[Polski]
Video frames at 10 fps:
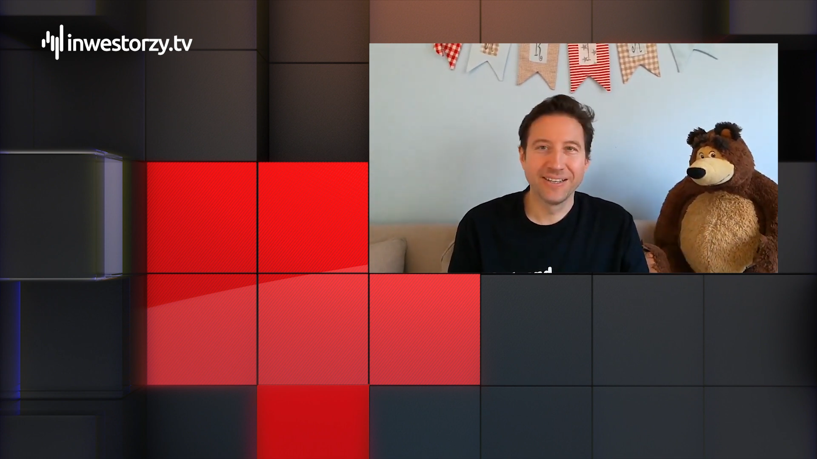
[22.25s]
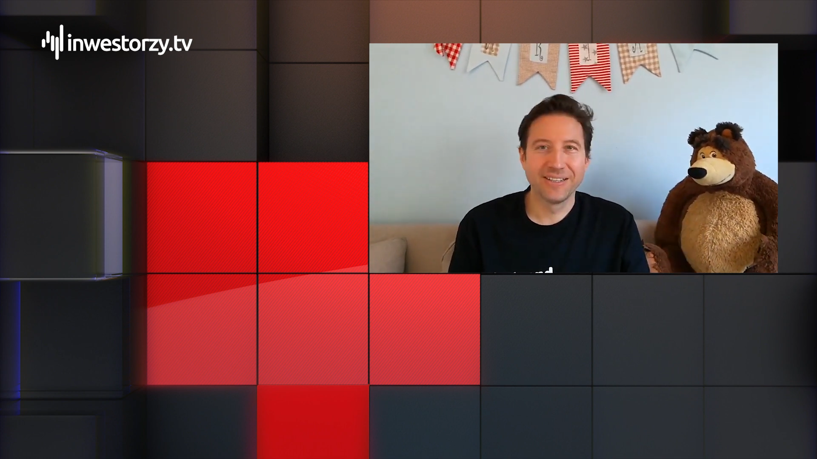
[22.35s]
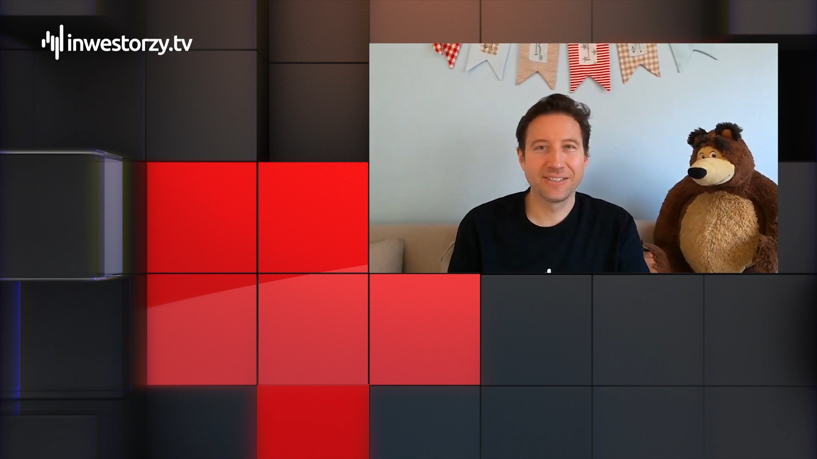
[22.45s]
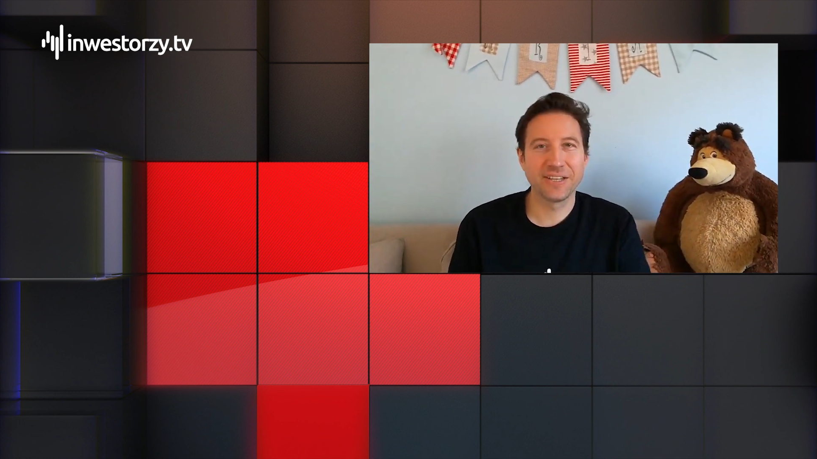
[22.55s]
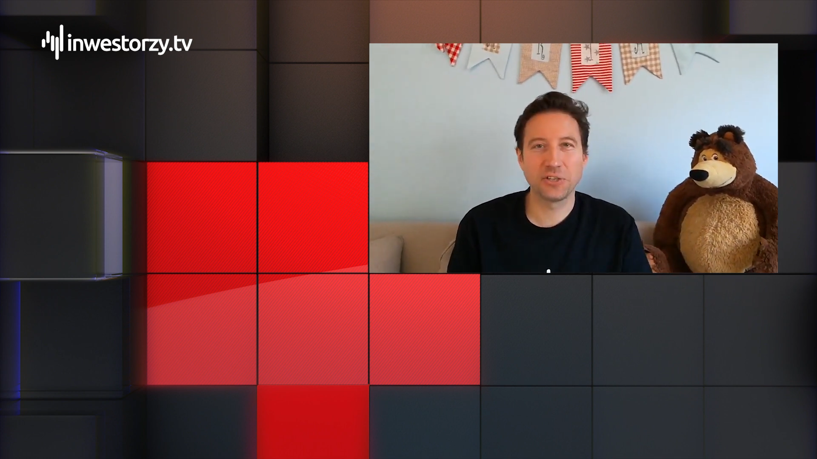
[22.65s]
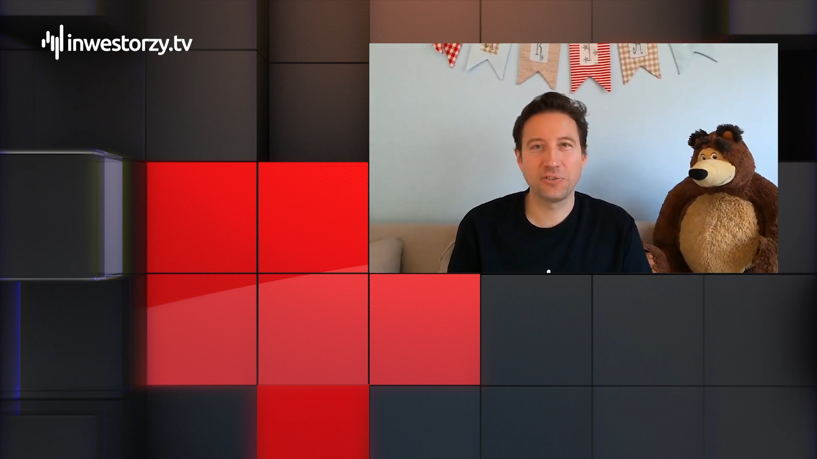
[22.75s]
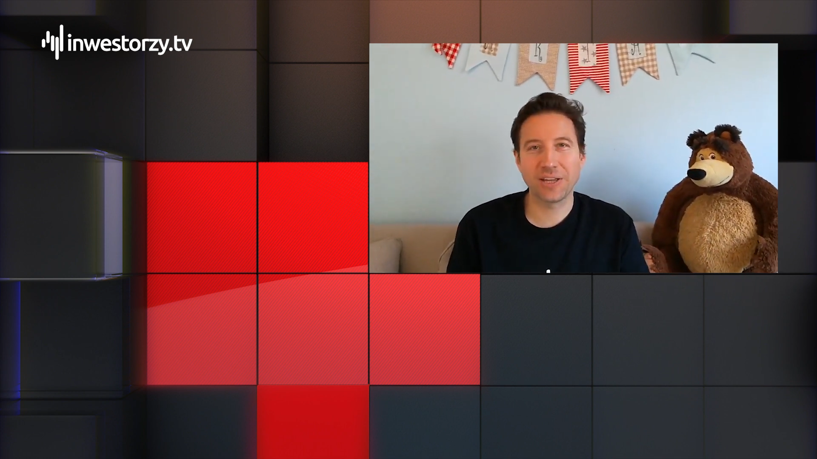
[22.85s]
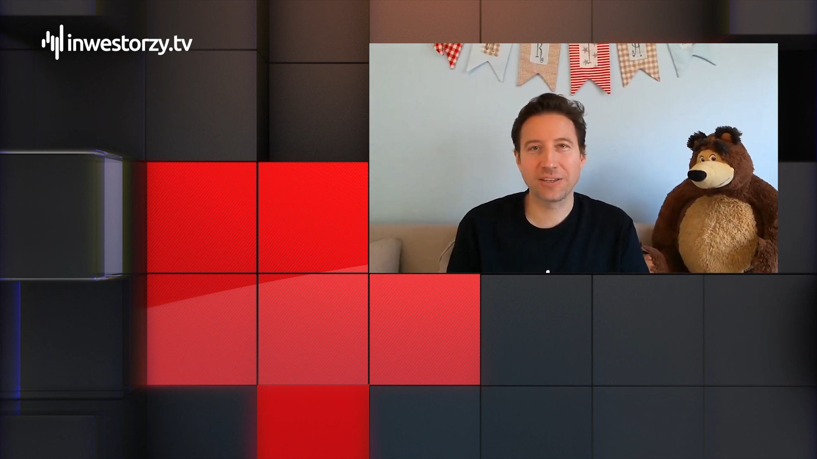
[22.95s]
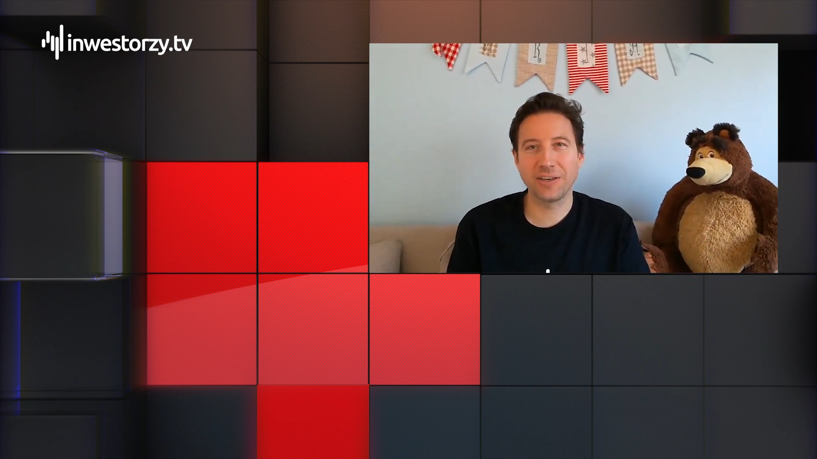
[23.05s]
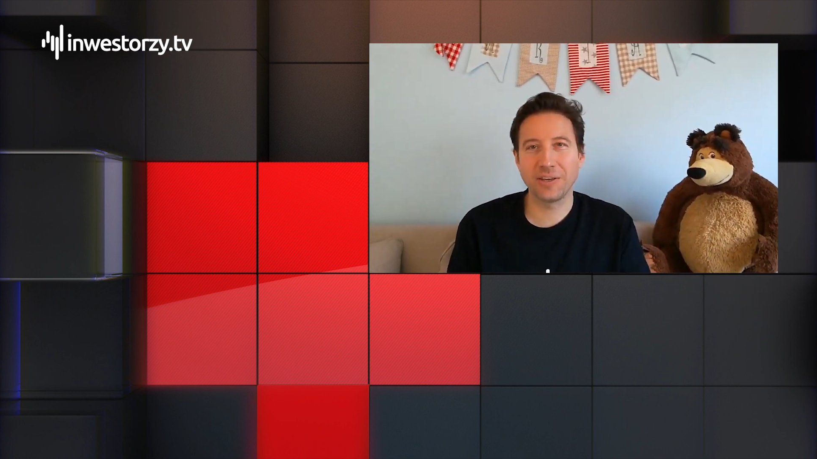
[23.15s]
z
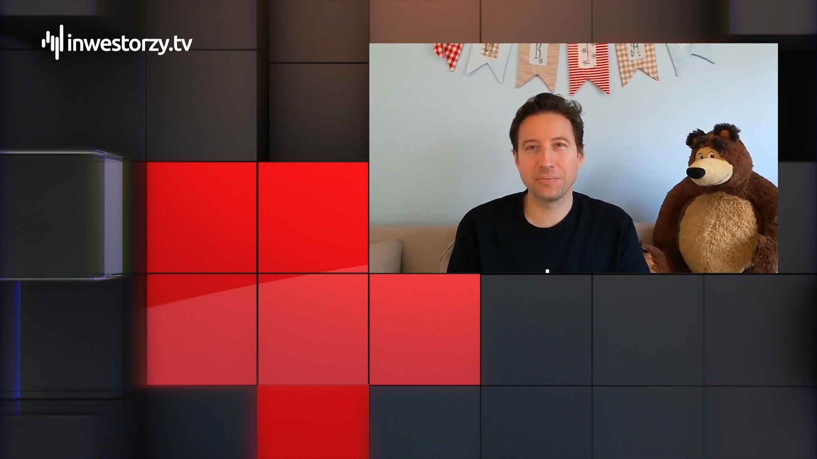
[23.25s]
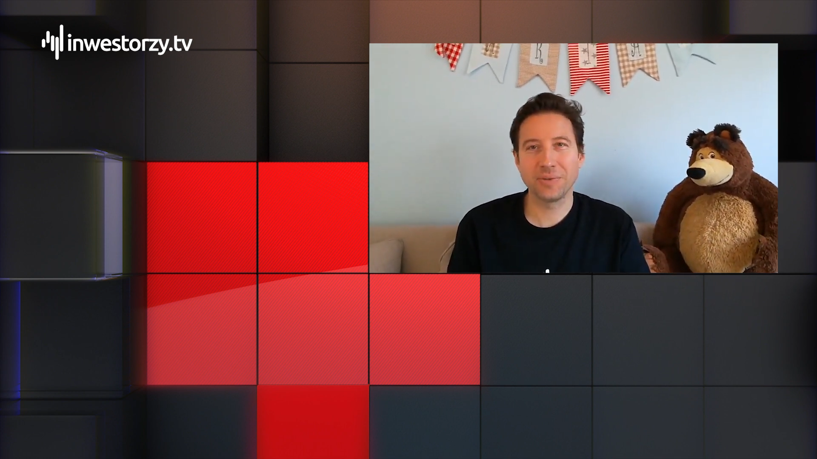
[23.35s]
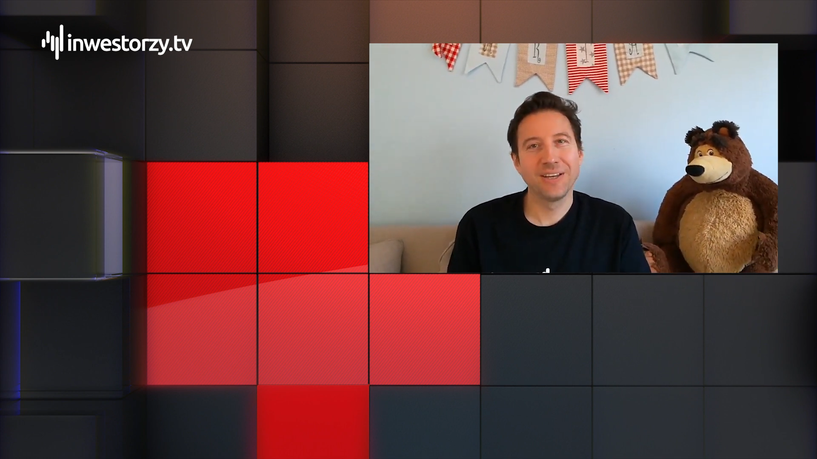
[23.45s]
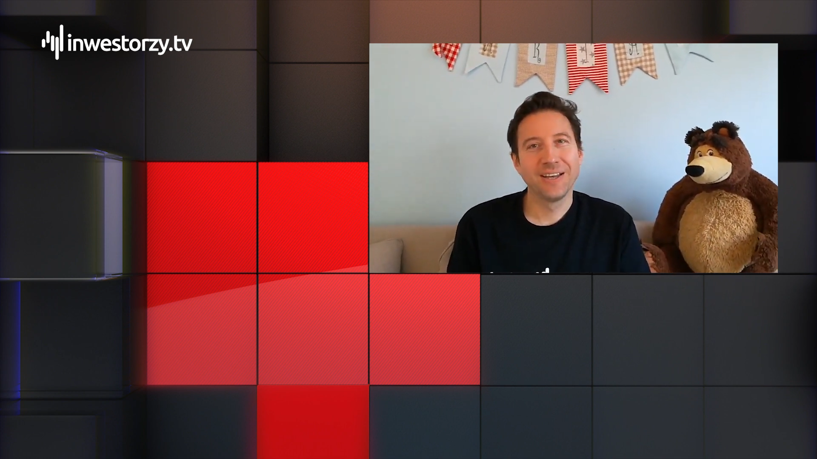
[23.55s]
Niedźwiadkiem.